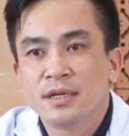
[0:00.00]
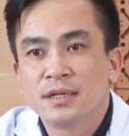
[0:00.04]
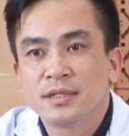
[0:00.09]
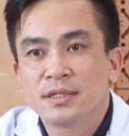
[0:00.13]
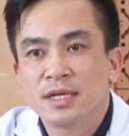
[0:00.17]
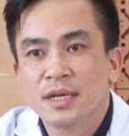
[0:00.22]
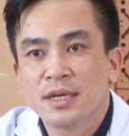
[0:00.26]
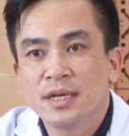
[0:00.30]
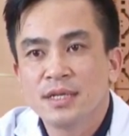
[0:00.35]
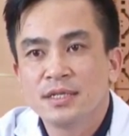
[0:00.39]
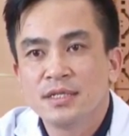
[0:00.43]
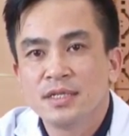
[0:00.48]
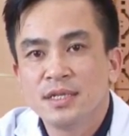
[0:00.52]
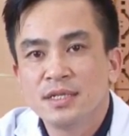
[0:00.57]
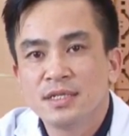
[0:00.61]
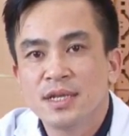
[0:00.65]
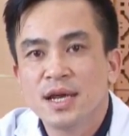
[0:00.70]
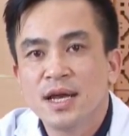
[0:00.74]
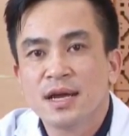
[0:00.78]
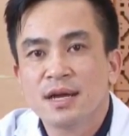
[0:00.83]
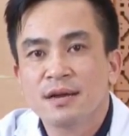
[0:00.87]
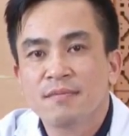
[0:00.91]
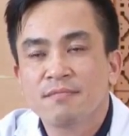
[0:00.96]
xác định chính
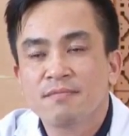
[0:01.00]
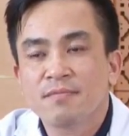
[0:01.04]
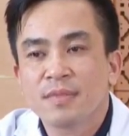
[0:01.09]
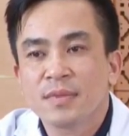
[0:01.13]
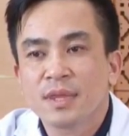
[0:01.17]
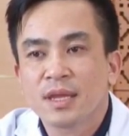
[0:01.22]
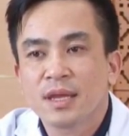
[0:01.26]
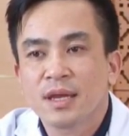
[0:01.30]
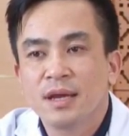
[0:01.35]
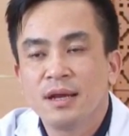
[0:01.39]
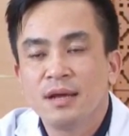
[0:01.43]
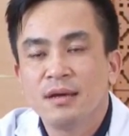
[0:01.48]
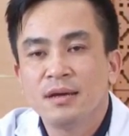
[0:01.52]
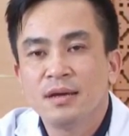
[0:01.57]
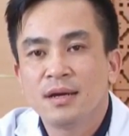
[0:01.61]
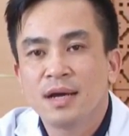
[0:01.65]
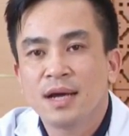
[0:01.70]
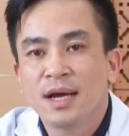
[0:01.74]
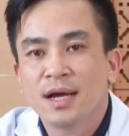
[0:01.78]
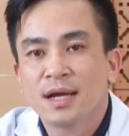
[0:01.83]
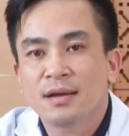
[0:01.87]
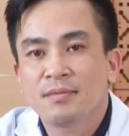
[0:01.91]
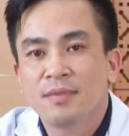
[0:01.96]
xác cái lượng
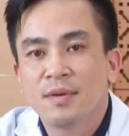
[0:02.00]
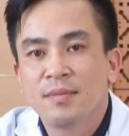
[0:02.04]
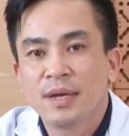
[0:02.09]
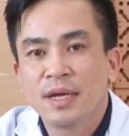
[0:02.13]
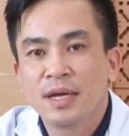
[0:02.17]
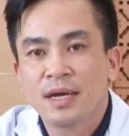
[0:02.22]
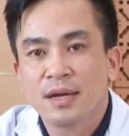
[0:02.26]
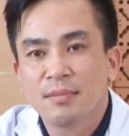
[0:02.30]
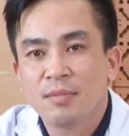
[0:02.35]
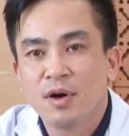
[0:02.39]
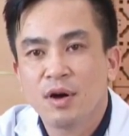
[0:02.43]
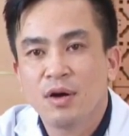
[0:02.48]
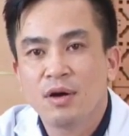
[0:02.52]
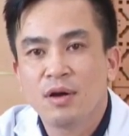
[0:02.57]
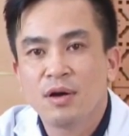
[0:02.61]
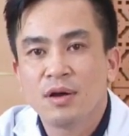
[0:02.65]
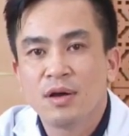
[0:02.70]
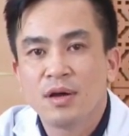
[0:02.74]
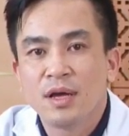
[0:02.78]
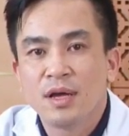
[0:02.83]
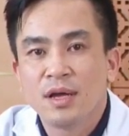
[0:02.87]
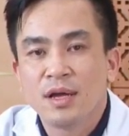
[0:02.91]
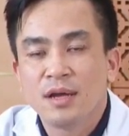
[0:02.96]
gan mà mình cắt bỏ,
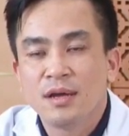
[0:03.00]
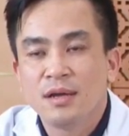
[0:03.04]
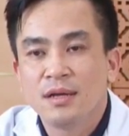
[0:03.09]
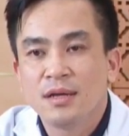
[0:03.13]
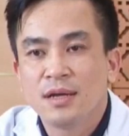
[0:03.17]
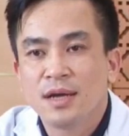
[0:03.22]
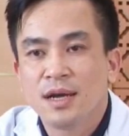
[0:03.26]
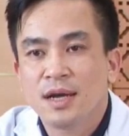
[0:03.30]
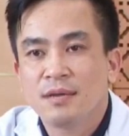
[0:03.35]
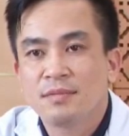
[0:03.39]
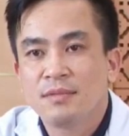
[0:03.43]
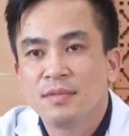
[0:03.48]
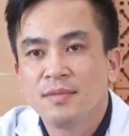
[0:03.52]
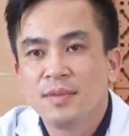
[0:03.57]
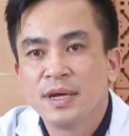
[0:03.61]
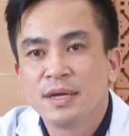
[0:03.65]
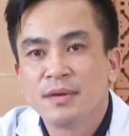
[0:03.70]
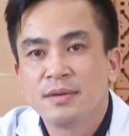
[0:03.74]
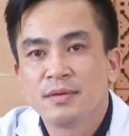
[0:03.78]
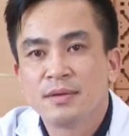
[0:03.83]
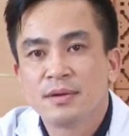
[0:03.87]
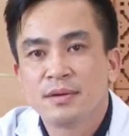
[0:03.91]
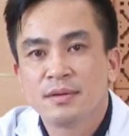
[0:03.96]
lượng gan mà
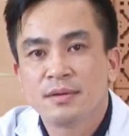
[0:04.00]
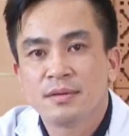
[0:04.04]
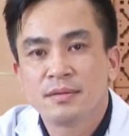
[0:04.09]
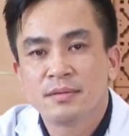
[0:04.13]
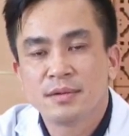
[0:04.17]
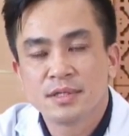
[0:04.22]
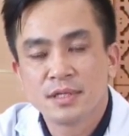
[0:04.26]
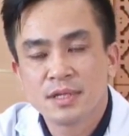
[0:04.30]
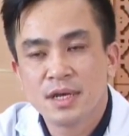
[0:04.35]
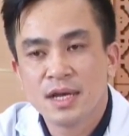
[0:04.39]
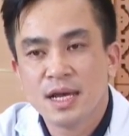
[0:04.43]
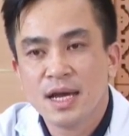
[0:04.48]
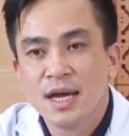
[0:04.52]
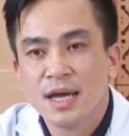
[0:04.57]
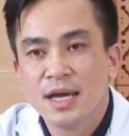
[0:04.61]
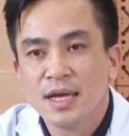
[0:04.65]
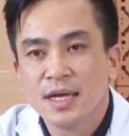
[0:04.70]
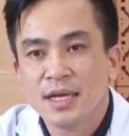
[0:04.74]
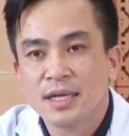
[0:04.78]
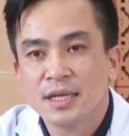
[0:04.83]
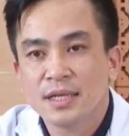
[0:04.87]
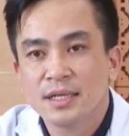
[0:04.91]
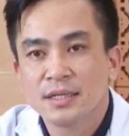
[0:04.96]
mình giữ lại,
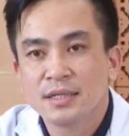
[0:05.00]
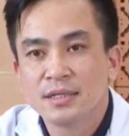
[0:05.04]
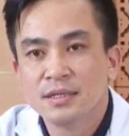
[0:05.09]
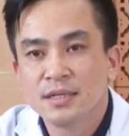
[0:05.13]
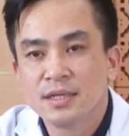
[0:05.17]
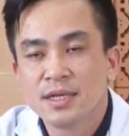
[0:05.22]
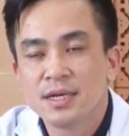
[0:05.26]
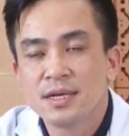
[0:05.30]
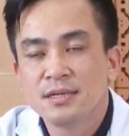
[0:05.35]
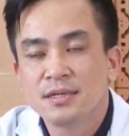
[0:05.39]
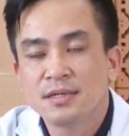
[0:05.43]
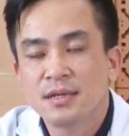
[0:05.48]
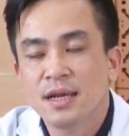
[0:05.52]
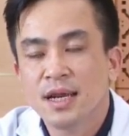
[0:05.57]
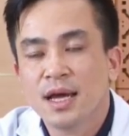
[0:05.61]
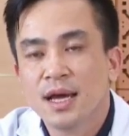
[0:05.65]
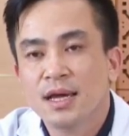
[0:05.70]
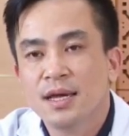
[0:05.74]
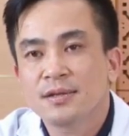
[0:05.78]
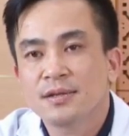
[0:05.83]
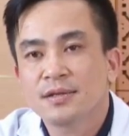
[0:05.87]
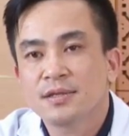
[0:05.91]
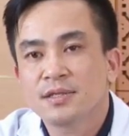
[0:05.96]
dự kiến giữ
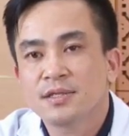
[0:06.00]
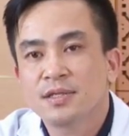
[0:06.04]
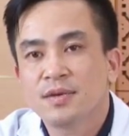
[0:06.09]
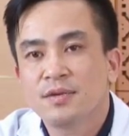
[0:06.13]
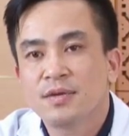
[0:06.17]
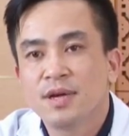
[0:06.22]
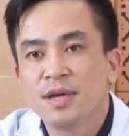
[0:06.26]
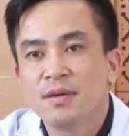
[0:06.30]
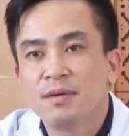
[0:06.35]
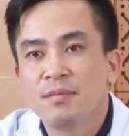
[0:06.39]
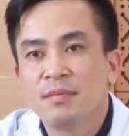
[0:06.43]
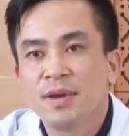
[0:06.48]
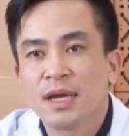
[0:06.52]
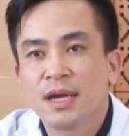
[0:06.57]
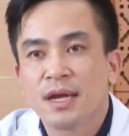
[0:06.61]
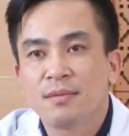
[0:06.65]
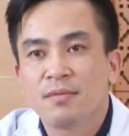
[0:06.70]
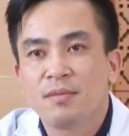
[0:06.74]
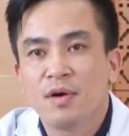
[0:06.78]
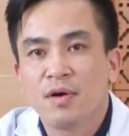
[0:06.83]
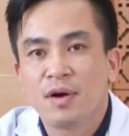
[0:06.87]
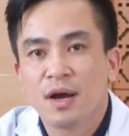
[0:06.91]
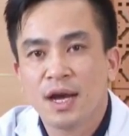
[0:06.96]
lại sau khi mà mình
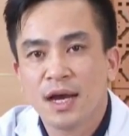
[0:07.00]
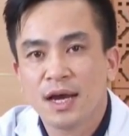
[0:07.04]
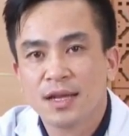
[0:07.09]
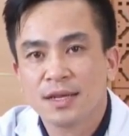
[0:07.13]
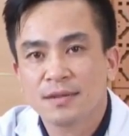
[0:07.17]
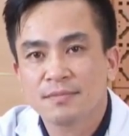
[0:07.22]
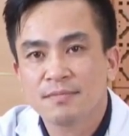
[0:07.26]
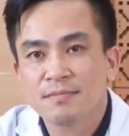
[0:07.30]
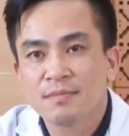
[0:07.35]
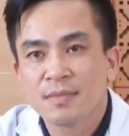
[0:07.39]
cắt bỏ gan.